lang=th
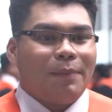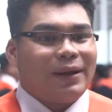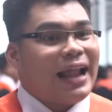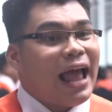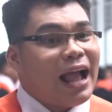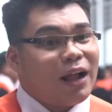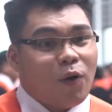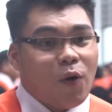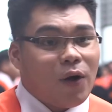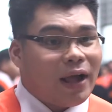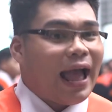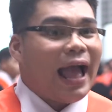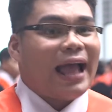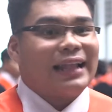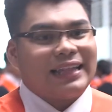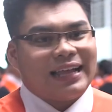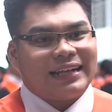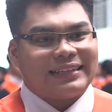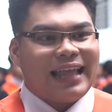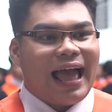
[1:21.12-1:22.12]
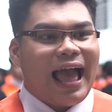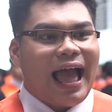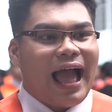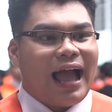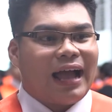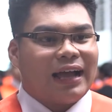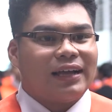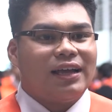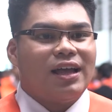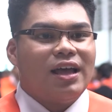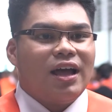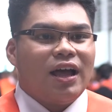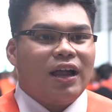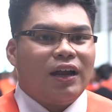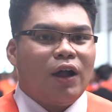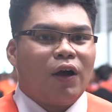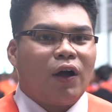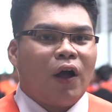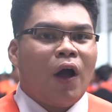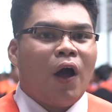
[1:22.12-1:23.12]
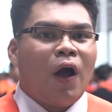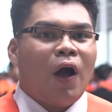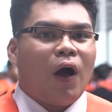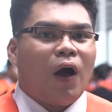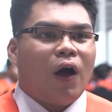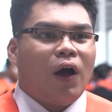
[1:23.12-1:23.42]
ประธานโครงการต่างๆ แล้วก็